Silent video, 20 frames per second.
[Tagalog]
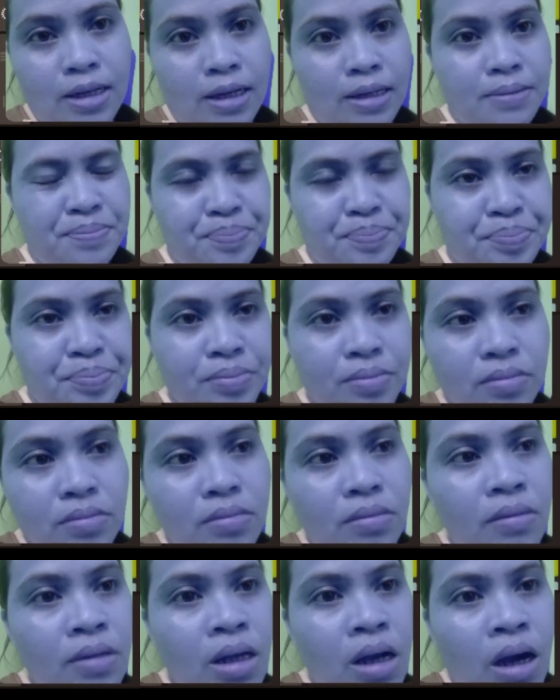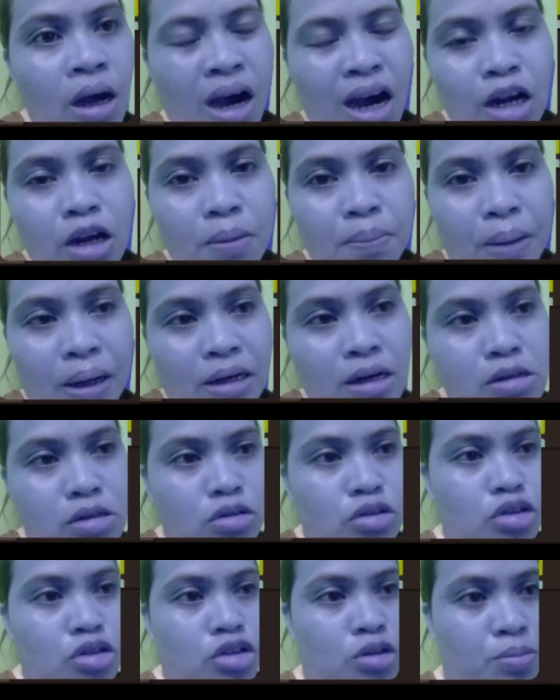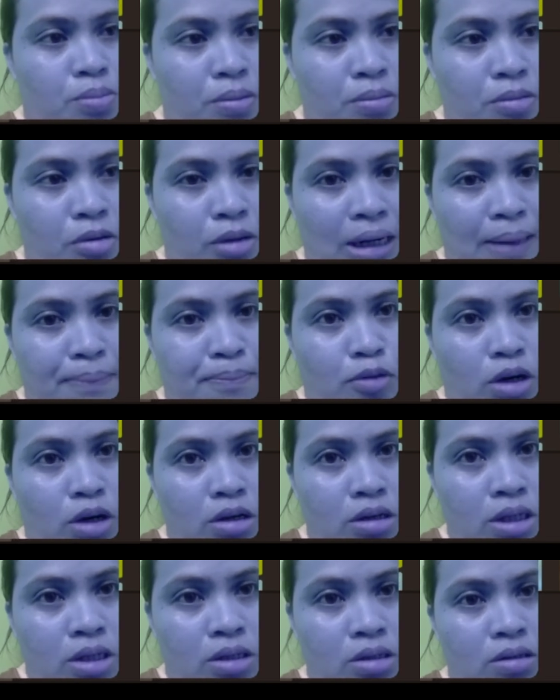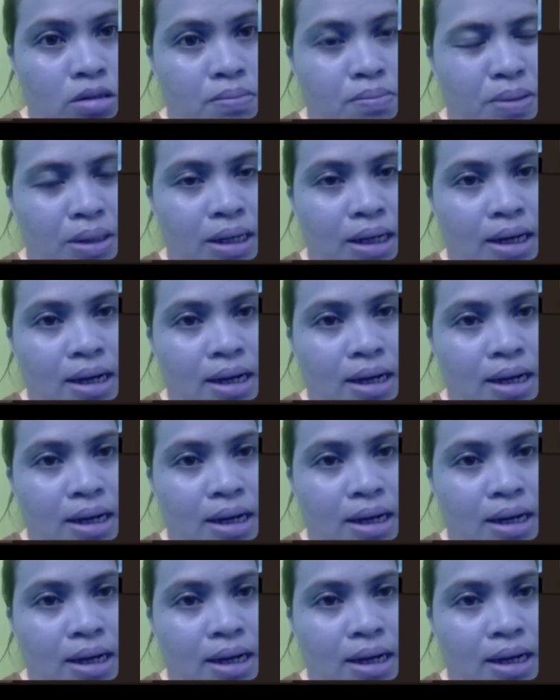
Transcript: yan. Anong background gusto nyo? Pumili po kayo dito. Pili